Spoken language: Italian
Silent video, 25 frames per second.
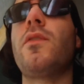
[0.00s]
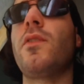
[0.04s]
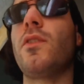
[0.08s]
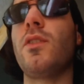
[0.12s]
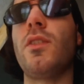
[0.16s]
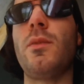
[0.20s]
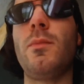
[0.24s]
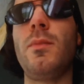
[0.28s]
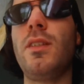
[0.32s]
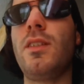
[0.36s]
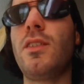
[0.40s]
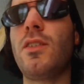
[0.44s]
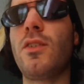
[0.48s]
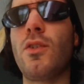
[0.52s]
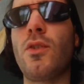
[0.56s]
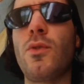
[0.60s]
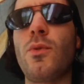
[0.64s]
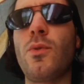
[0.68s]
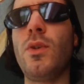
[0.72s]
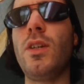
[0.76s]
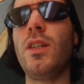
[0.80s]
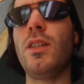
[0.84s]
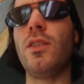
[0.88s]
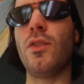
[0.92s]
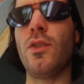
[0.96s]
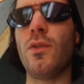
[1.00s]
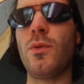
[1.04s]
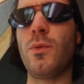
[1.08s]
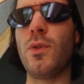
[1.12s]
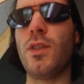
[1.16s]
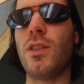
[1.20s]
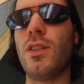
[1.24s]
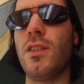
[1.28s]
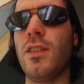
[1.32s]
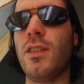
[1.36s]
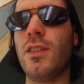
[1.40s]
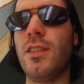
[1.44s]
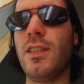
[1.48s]
from the mythical window
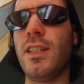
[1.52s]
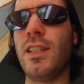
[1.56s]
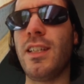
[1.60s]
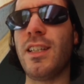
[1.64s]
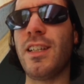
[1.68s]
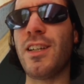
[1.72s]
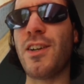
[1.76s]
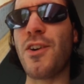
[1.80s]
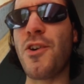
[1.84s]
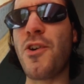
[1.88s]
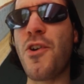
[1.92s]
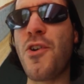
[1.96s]
with the